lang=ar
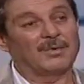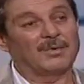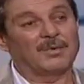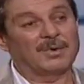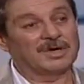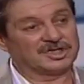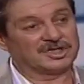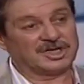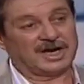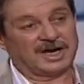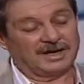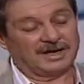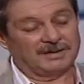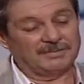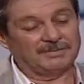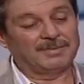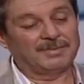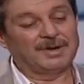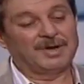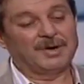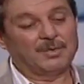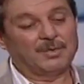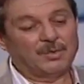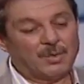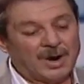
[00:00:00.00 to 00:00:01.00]
وشعب
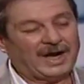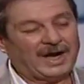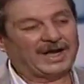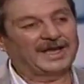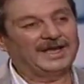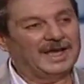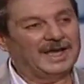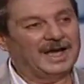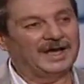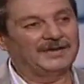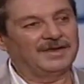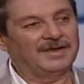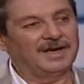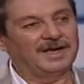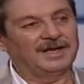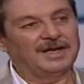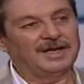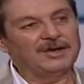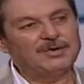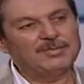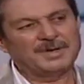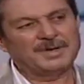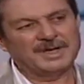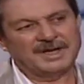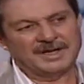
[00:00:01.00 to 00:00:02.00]
وقيادة لا
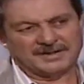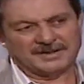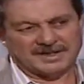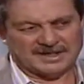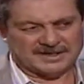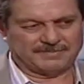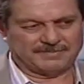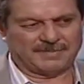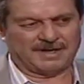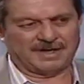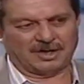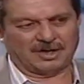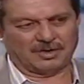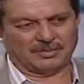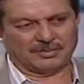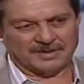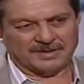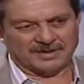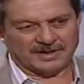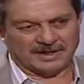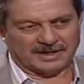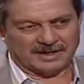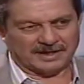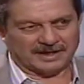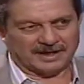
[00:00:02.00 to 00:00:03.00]
يمكن أن تسمح له
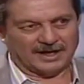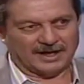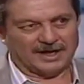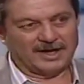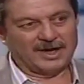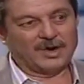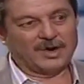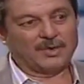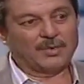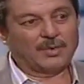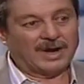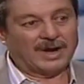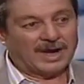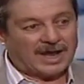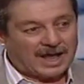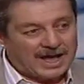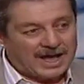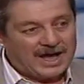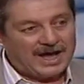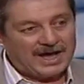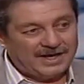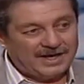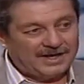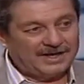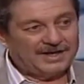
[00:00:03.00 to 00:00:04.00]
بذلك
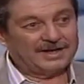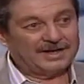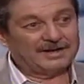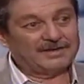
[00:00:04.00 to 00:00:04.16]
والآن